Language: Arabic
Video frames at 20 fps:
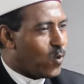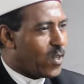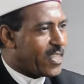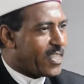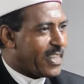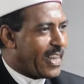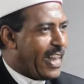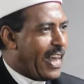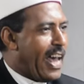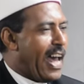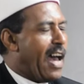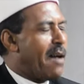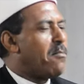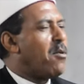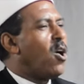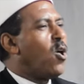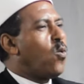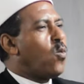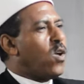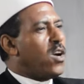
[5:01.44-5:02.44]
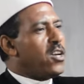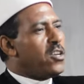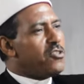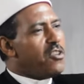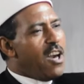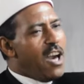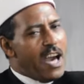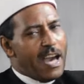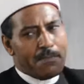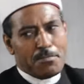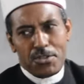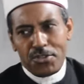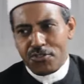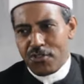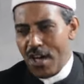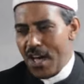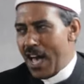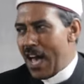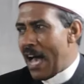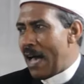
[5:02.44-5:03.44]
والسلام وإطعام
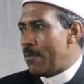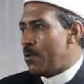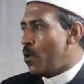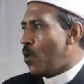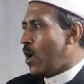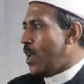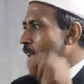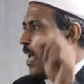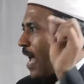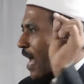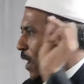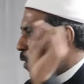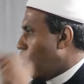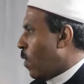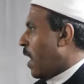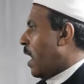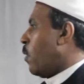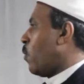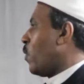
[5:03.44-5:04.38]
الطعام والحلوى